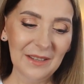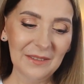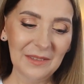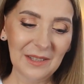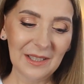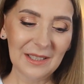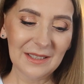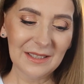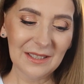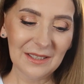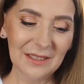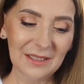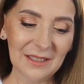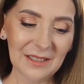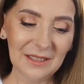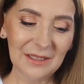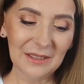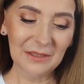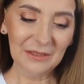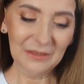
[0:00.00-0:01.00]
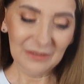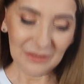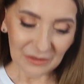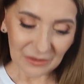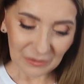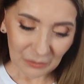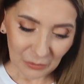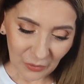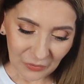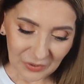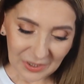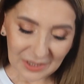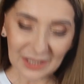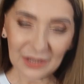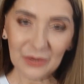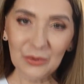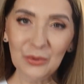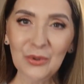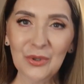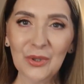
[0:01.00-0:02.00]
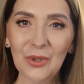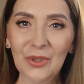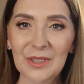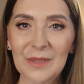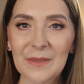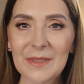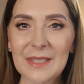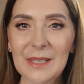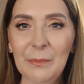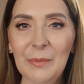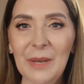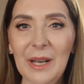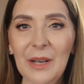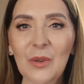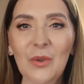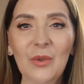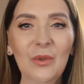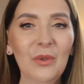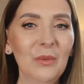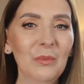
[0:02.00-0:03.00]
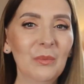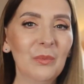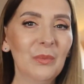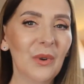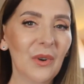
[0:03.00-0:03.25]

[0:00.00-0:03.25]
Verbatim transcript: Więc y, Mówię tak dużo o tym zapachu,